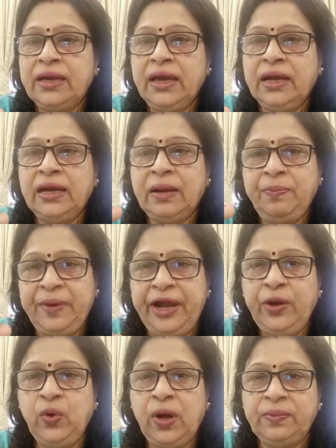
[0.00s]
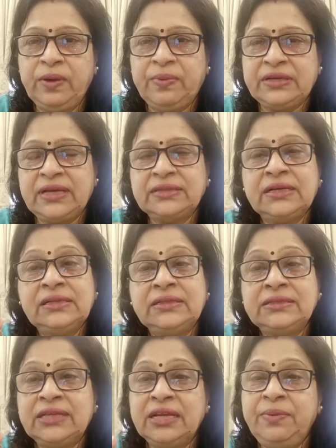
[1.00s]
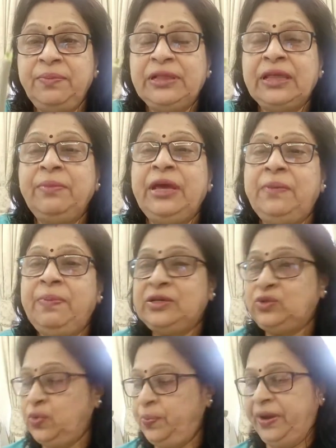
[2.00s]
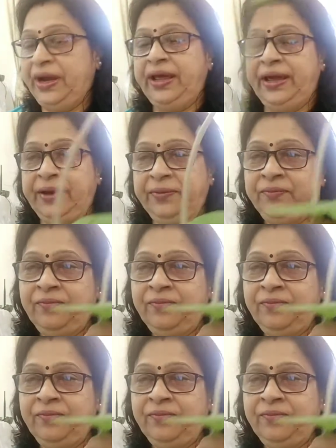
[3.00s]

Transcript: के अगर आप पेड़ हो आपके पास आजकल नर्सरी में मिलता है मेरे पास तो पेड़ है